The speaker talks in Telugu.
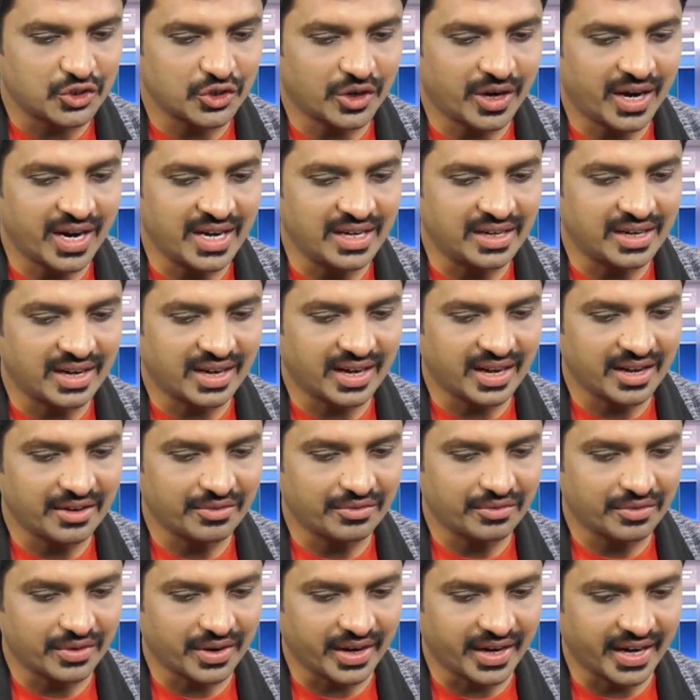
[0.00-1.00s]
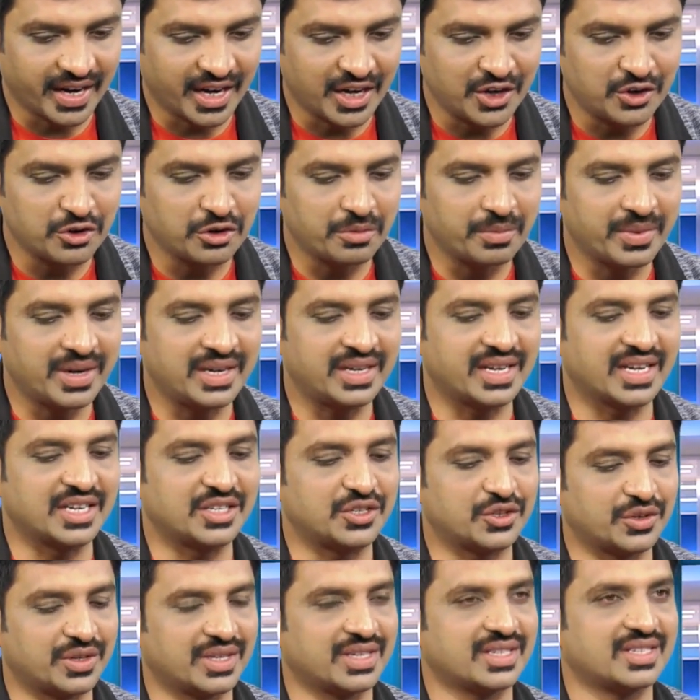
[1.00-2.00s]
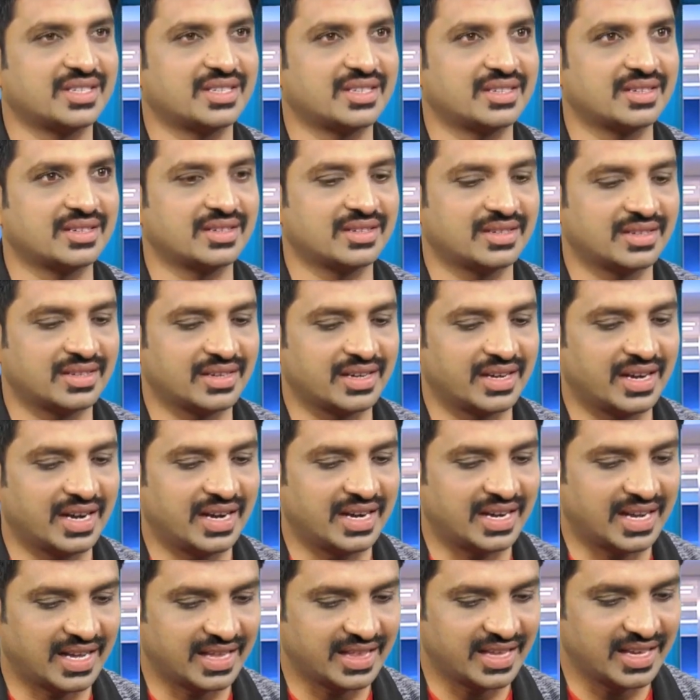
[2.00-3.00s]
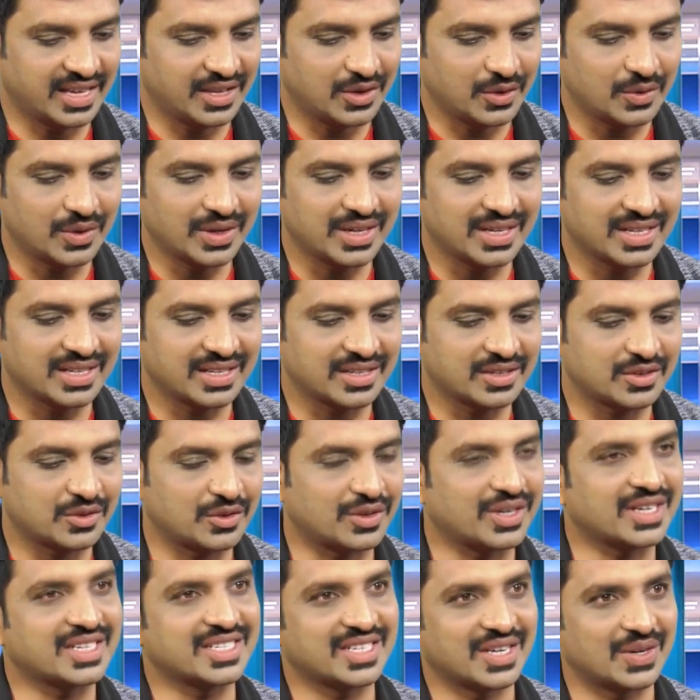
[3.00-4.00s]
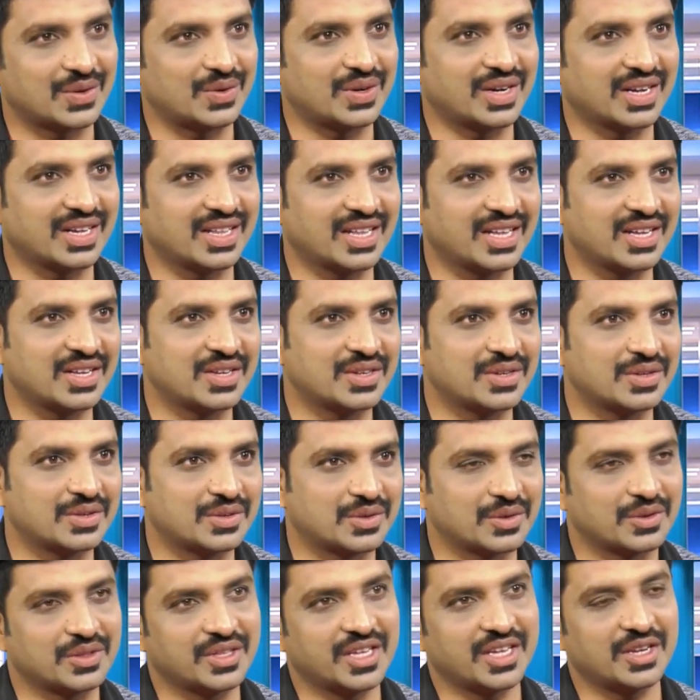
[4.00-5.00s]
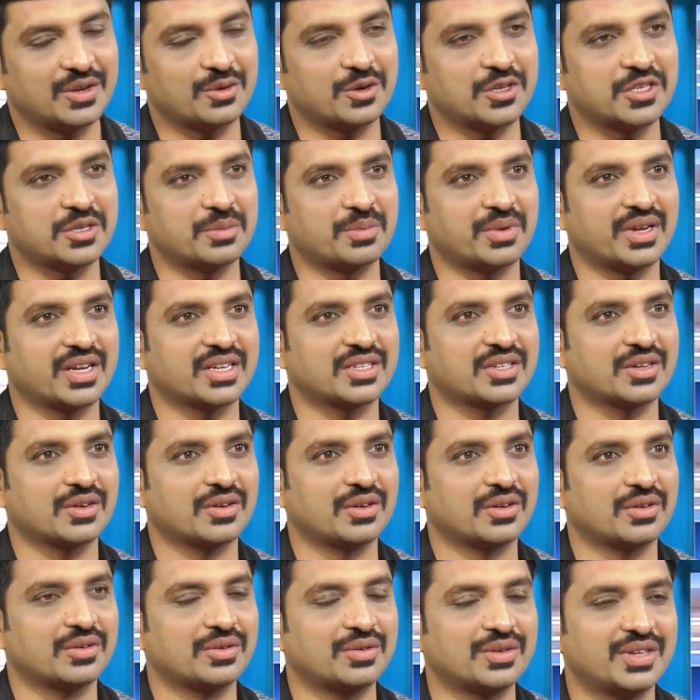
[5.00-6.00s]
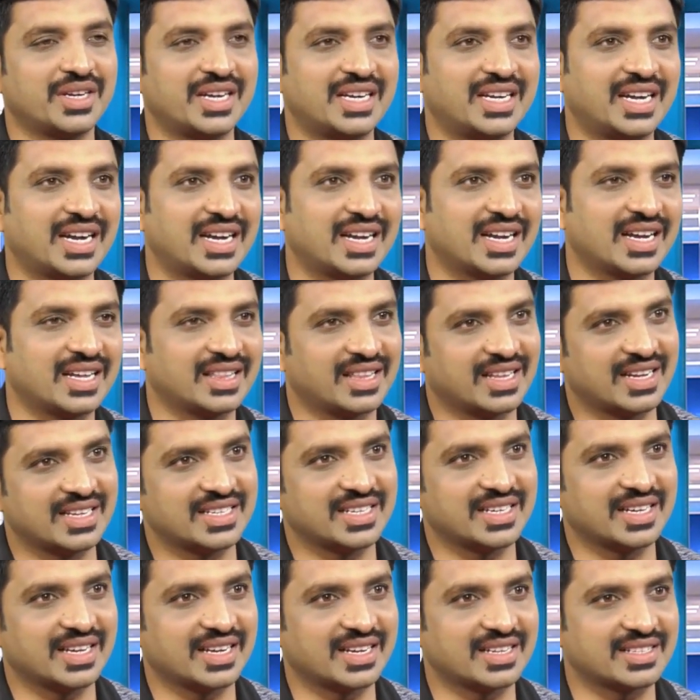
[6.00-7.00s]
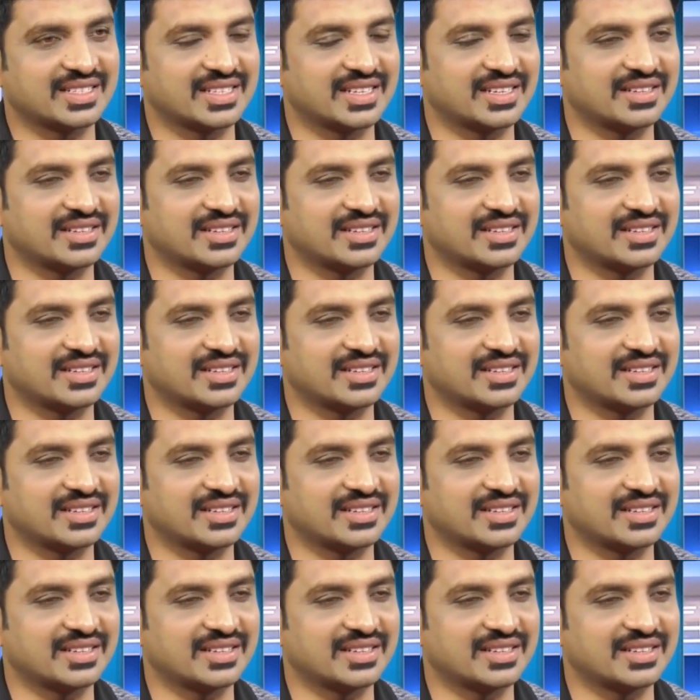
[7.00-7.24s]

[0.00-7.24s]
జాయింట్ లైఫ్ ఎండోమెంట్ అష్యూరెన్స్ అండ్ అదే యుగల్ సురక్ష కూడా కదా సో దీని గురించి ప్రేక్షకులకు డీటెయిల్డ్గా తెలియజేయగలరు